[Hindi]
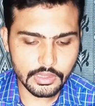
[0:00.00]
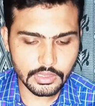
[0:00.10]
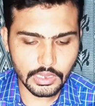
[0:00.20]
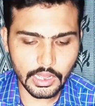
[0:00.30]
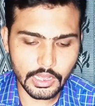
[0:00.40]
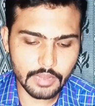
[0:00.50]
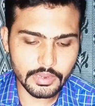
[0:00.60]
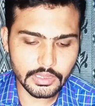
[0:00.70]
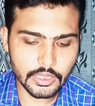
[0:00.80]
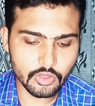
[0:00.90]
इसी तरह आगे
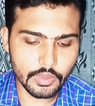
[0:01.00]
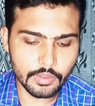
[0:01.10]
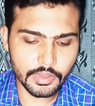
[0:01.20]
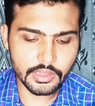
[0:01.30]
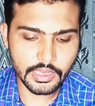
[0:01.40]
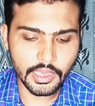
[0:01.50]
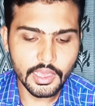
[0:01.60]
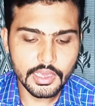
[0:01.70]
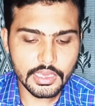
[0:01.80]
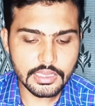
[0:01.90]
बढ़ते हैं तो हमारे पास है
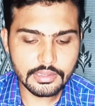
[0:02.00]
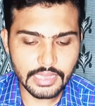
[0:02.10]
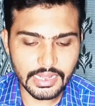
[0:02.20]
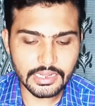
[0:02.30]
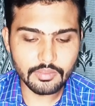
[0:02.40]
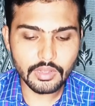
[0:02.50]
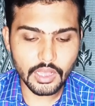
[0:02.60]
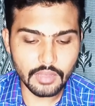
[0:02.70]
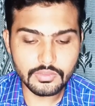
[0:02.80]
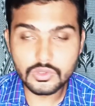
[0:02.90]
ही सेल्डम
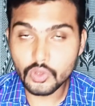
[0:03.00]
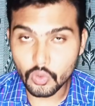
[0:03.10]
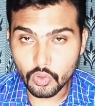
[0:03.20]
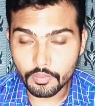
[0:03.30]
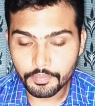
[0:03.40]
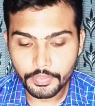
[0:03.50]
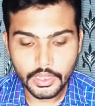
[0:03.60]
कम्स होम